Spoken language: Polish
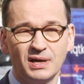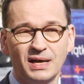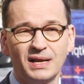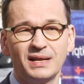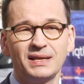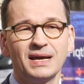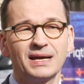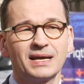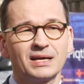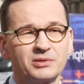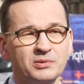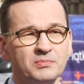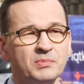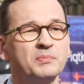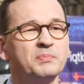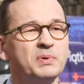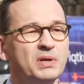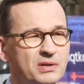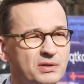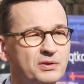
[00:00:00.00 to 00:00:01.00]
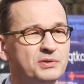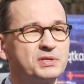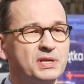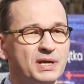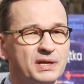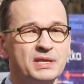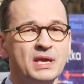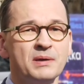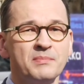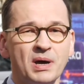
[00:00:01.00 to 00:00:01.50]
Ale jaka to mobilność,
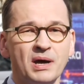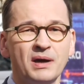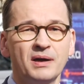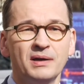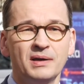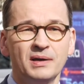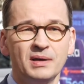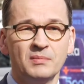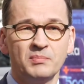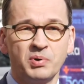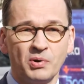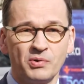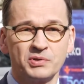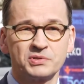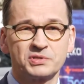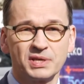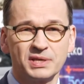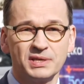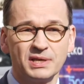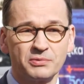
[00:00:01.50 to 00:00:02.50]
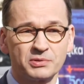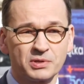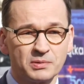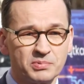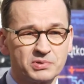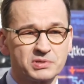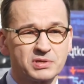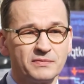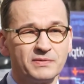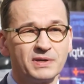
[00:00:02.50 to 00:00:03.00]
jak nie ma połączeń
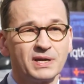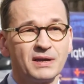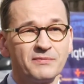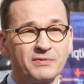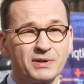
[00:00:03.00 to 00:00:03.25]
autobusowych,